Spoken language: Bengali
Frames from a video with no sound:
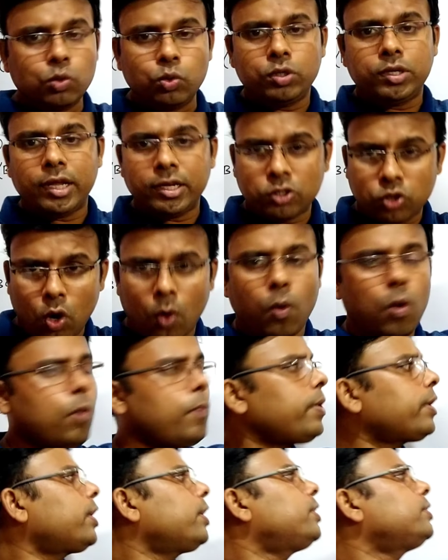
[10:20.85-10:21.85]
দুইটাই
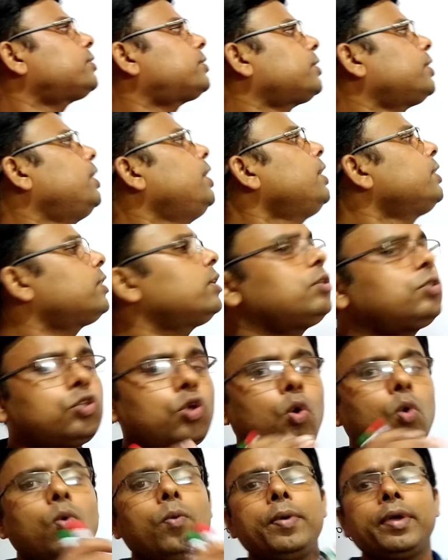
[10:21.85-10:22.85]
সমবেগে গেছে তাহলে
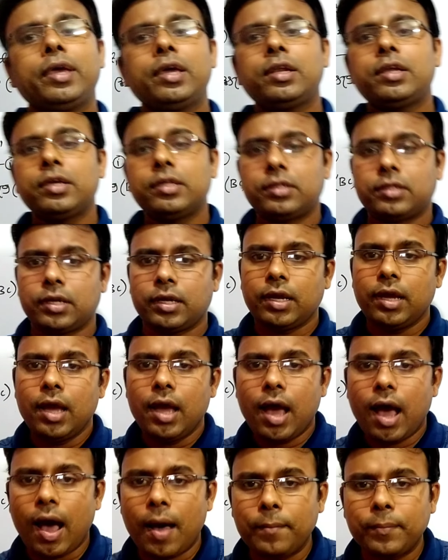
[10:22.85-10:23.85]
সমবেগের ক্ষেত্রে
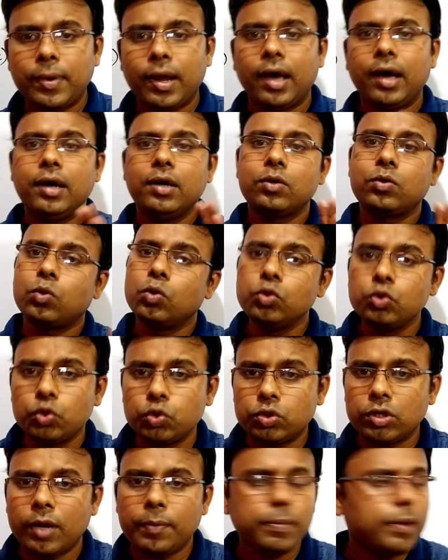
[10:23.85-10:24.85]
আমরা কোন
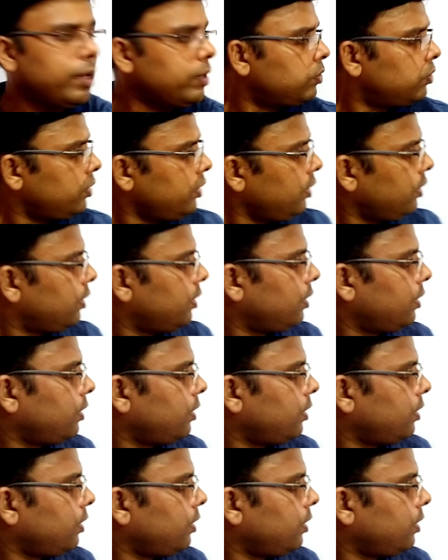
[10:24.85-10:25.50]
সূত্রটা অ্যাপ্লাই করি